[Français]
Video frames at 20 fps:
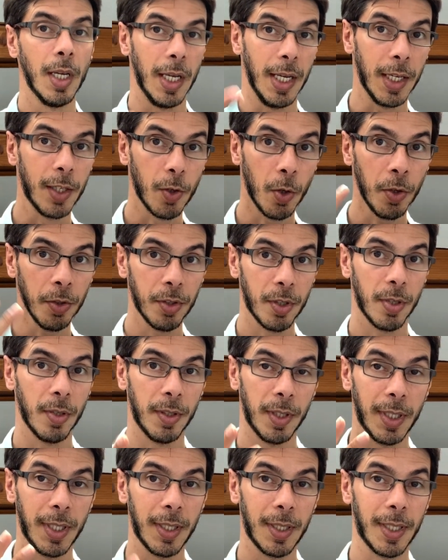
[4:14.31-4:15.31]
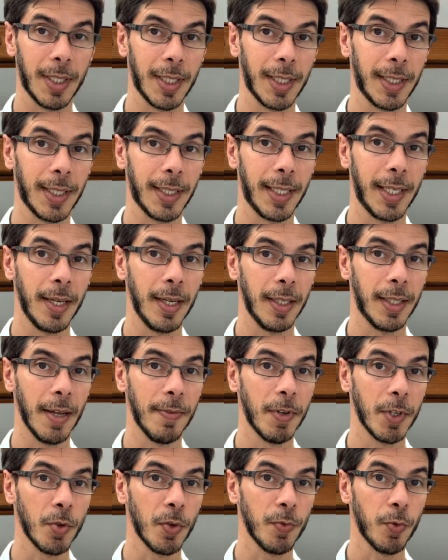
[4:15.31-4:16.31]
Et quand ta
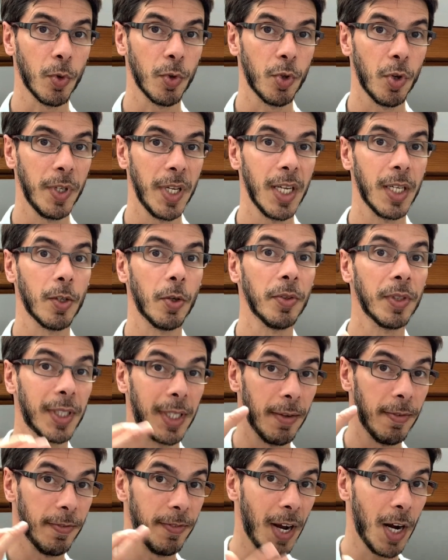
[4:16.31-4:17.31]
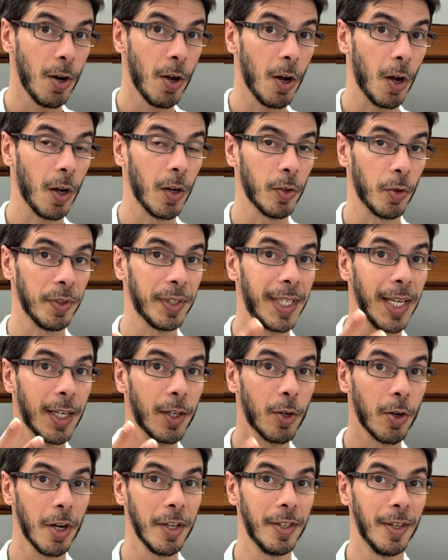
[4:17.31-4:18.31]
façon de fonctionner, quand tes valeurs, quand tes
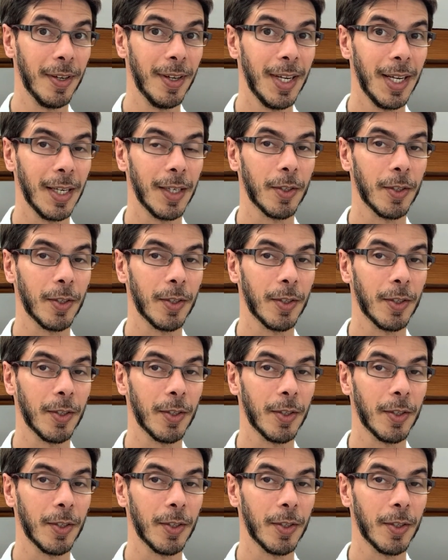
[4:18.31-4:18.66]
codes,